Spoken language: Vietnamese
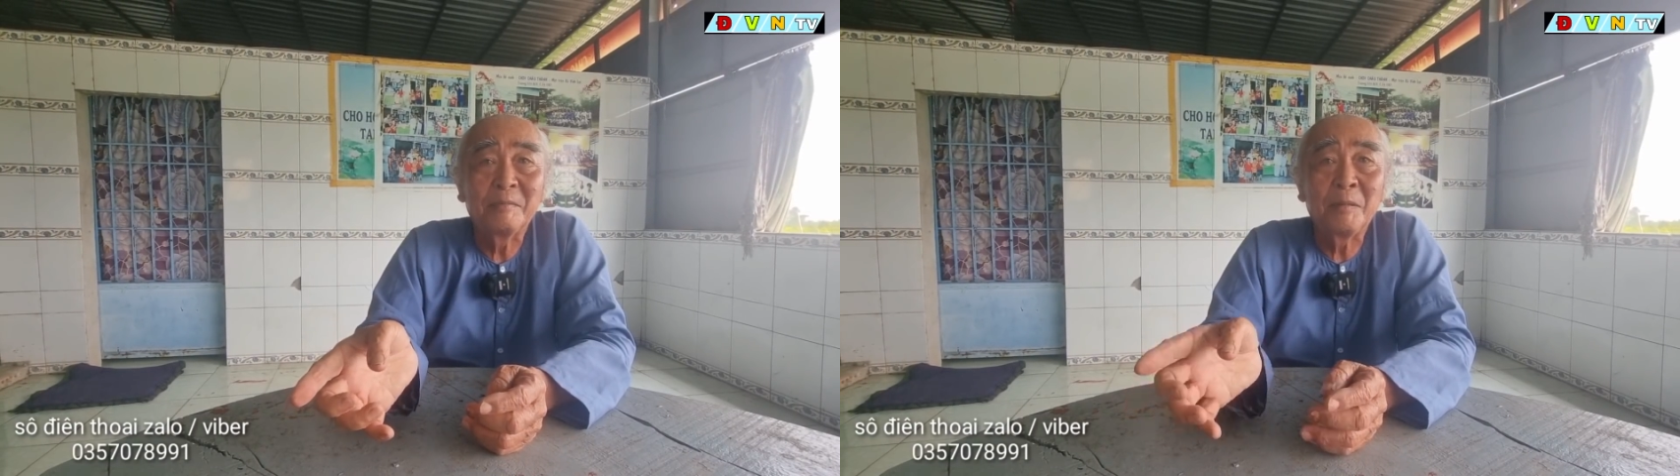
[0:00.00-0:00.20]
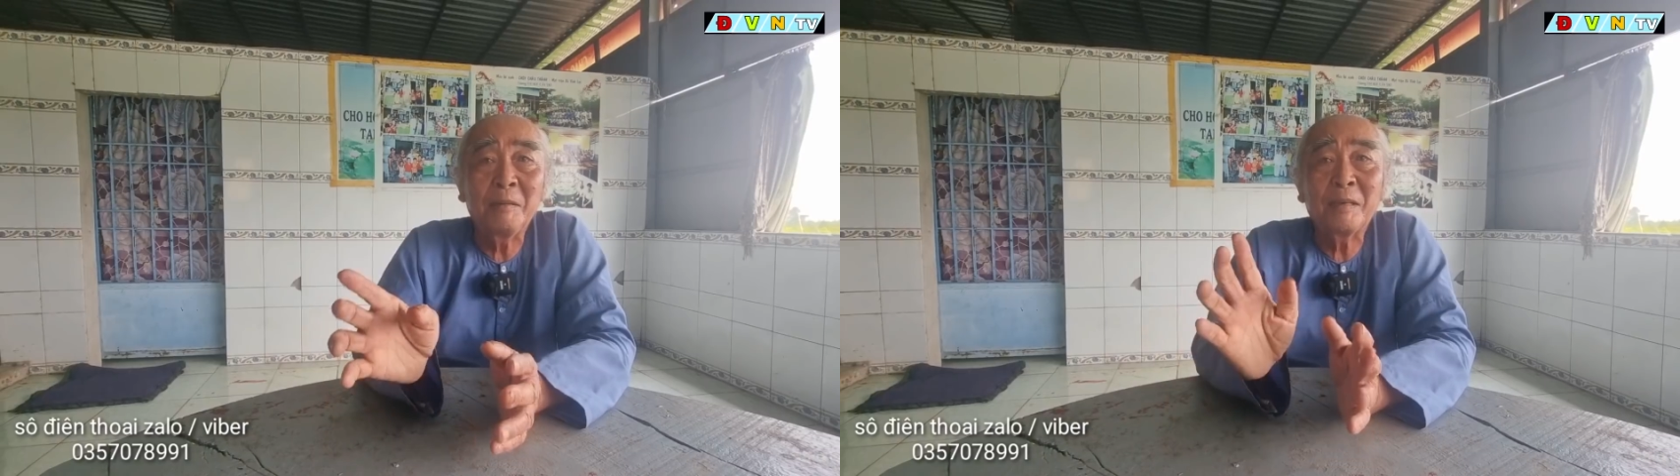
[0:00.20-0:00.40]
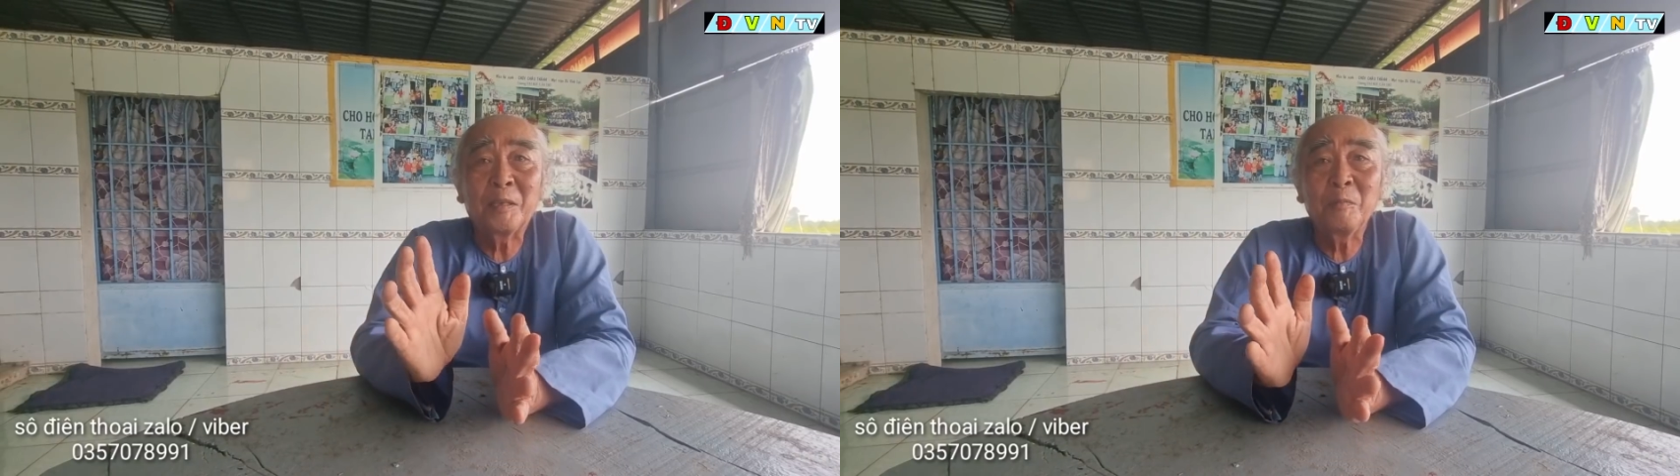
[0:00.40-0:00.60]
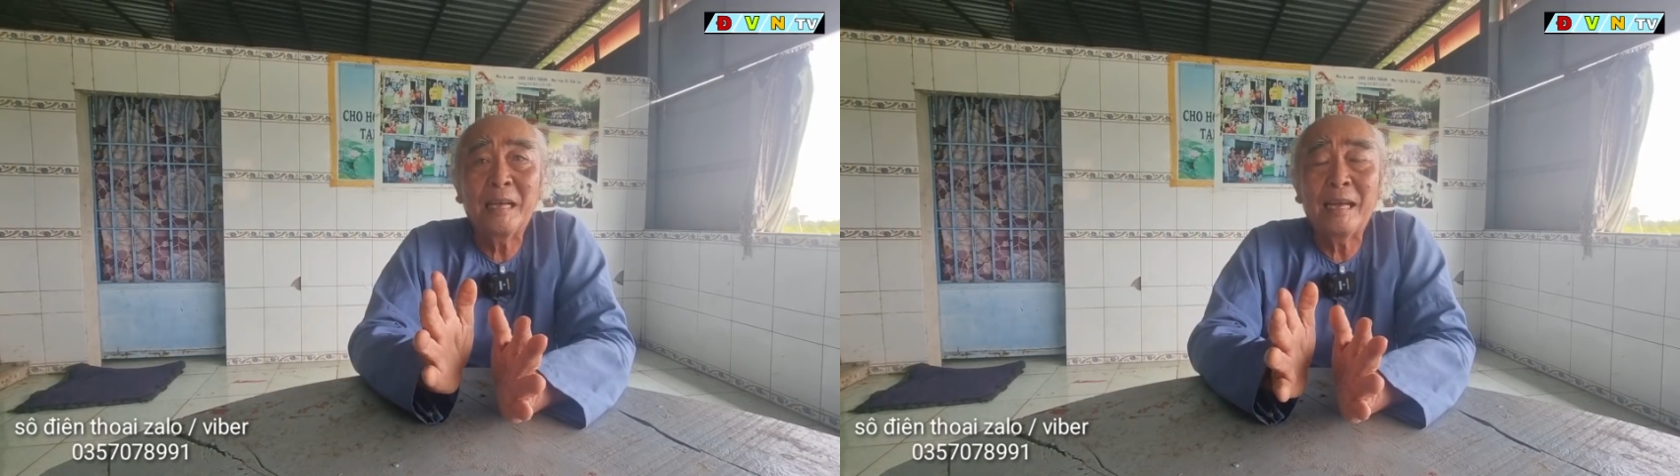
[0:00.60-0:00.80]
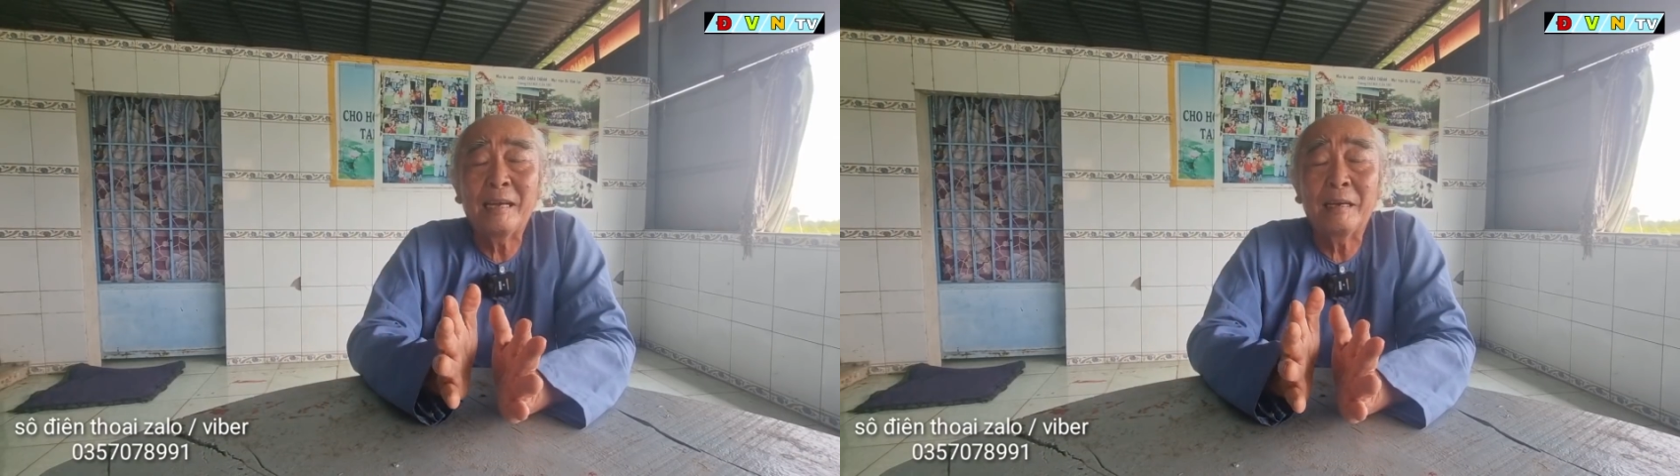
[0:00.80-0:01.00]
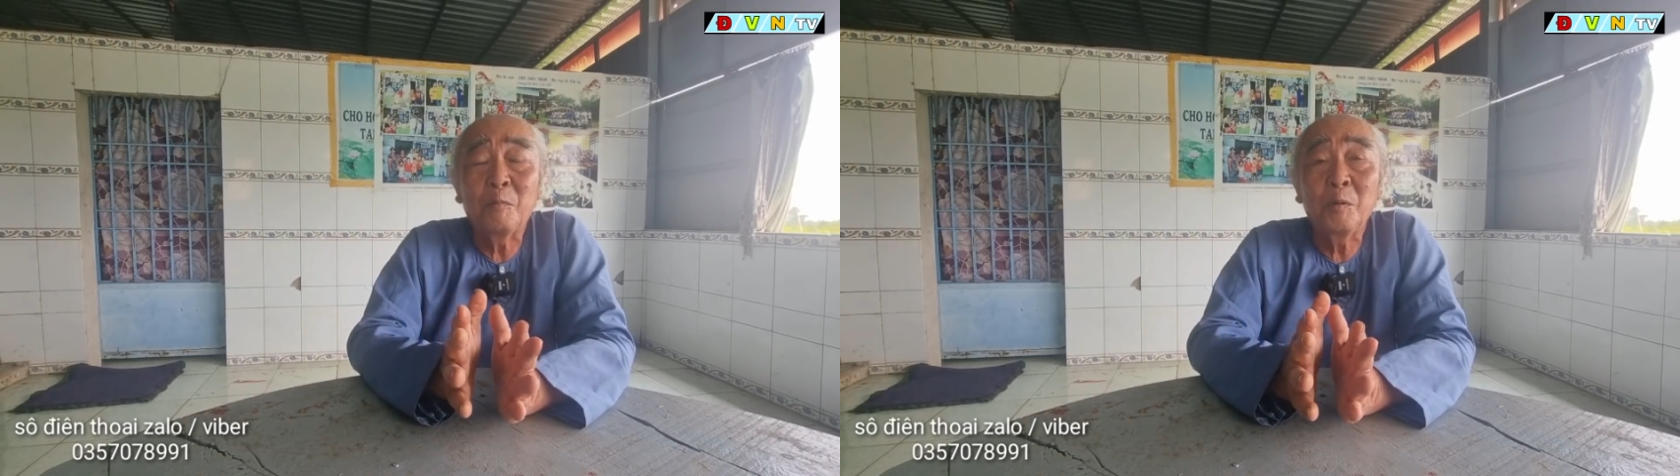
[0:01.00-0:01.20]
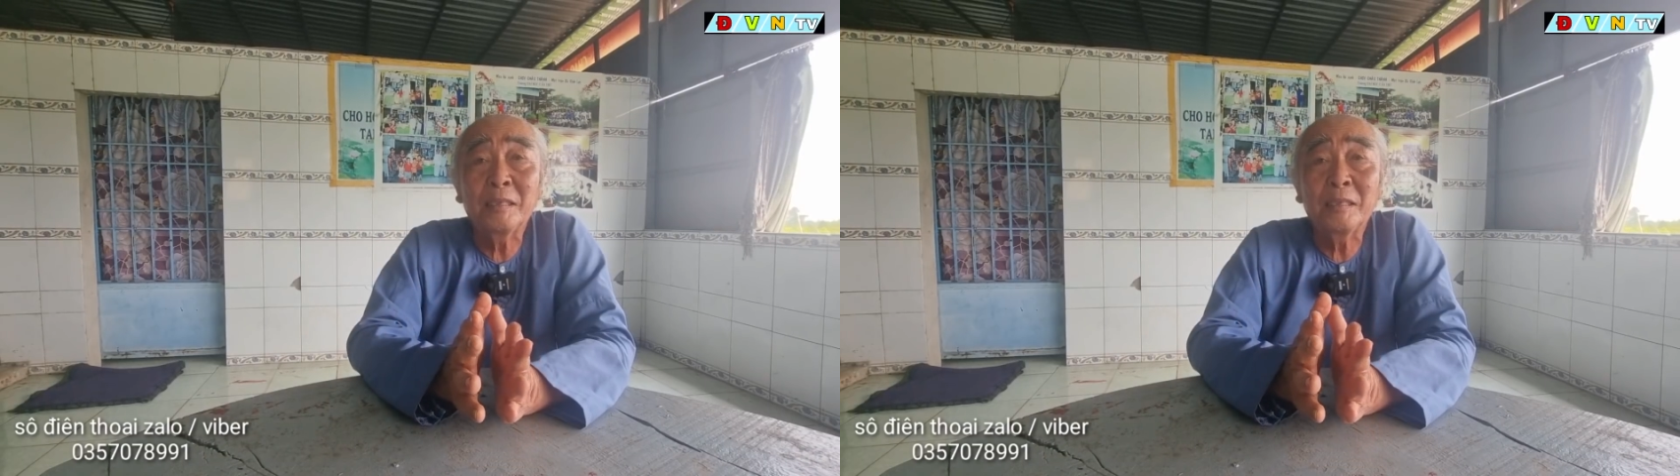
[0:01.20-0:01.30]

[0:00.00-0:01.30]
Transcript: miếng mà chúng ta muốn